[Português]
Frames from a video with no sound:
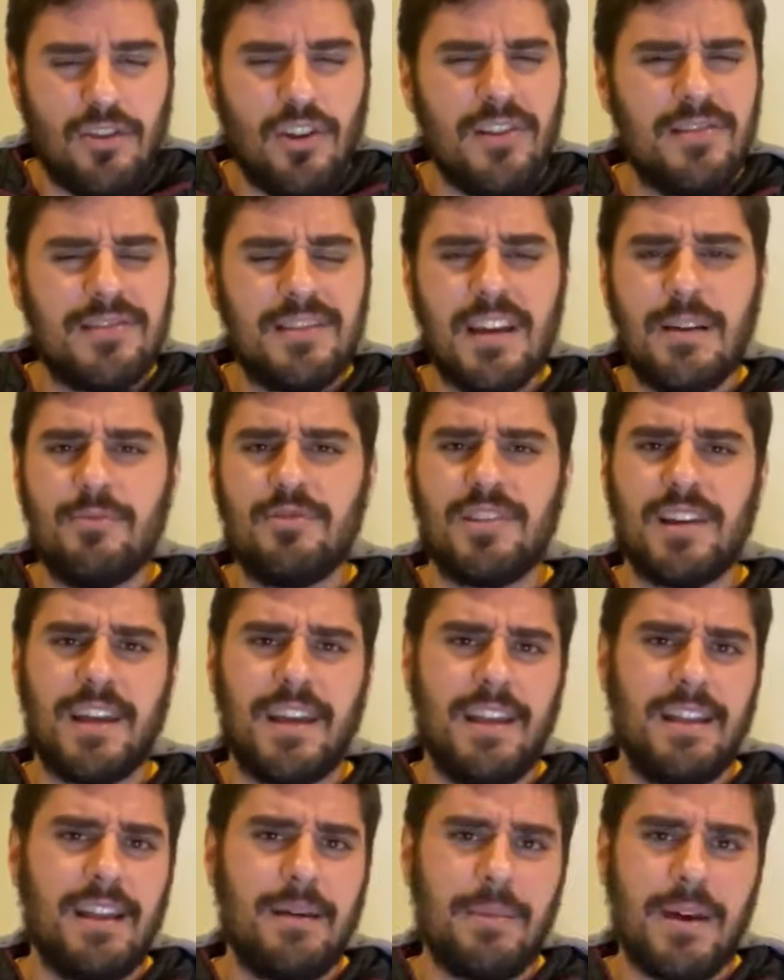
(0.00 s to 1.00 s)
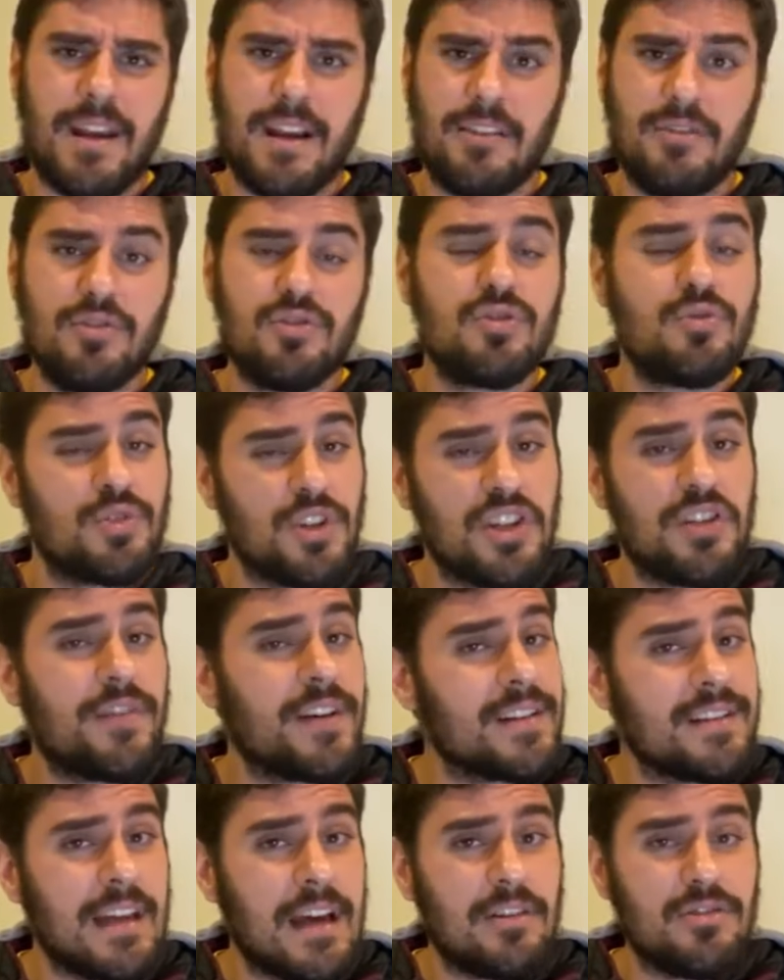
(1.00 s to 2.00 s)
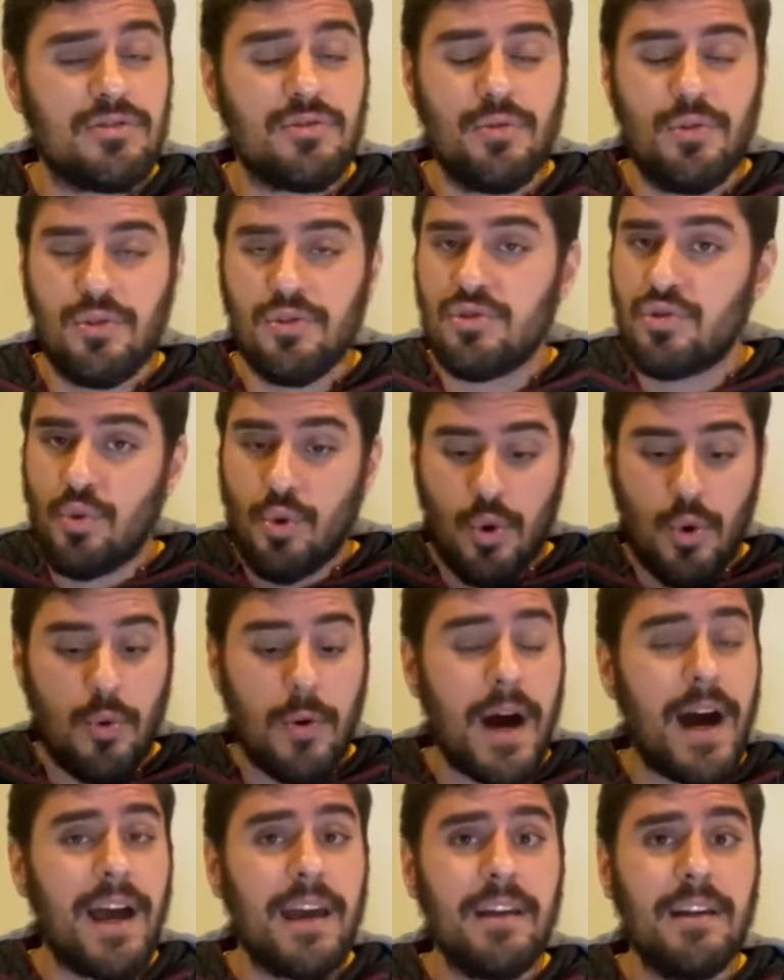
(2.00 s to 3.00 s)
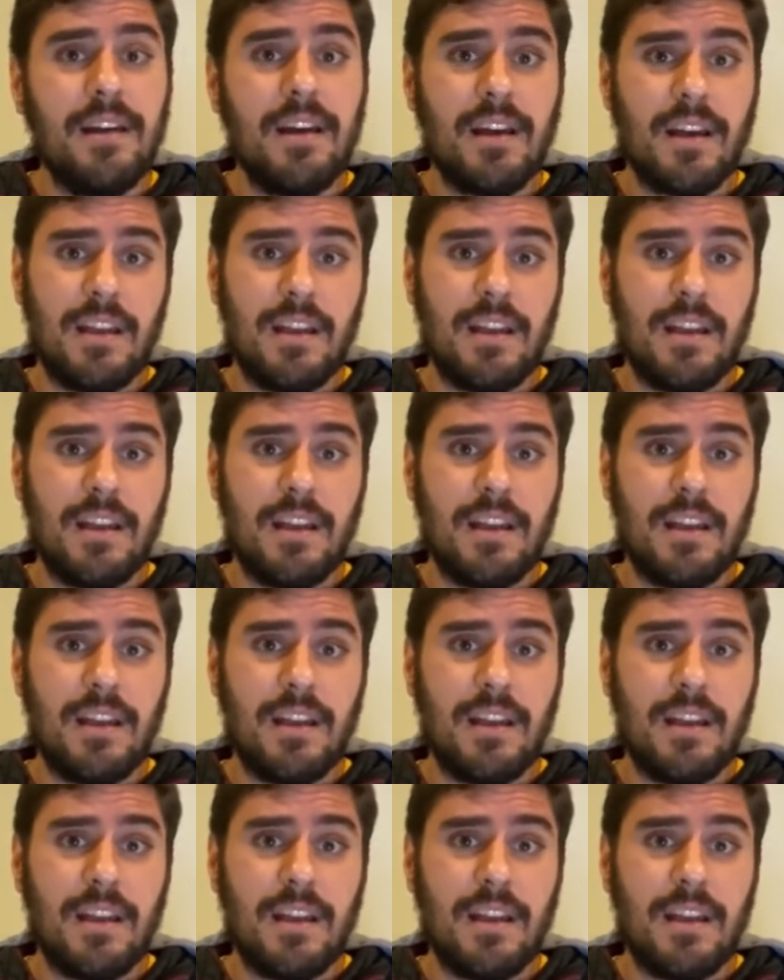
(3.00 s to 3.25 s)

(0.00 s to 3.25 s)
Nós temos aqui na América do Sul de adversários duros o Uruguai,